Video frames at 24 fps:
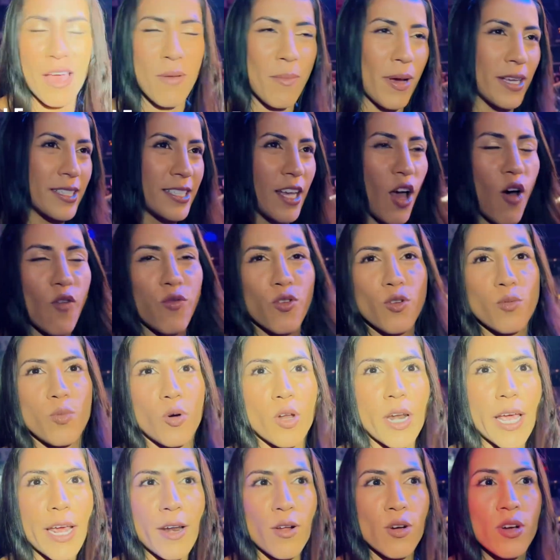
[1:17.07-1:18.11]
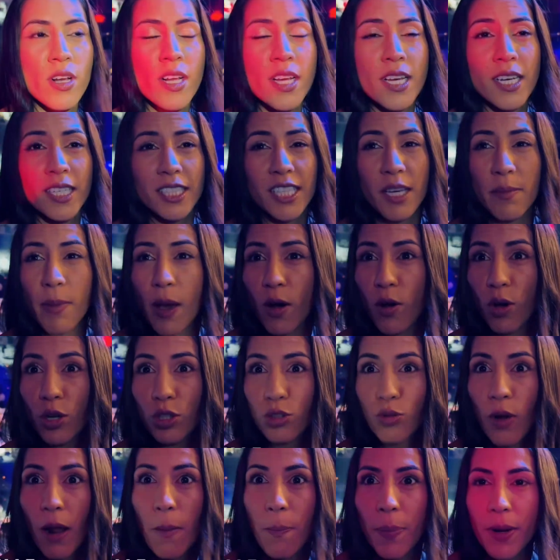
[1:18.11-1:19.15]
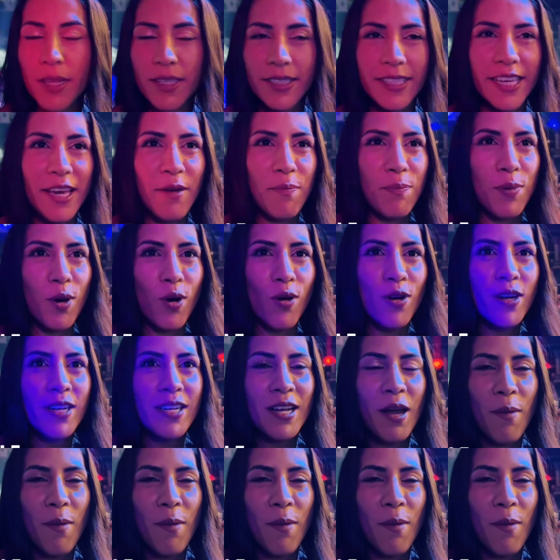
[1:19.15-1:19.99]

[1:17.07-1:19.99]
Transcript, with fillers: Demasiado futbolero, sí me costó al principio,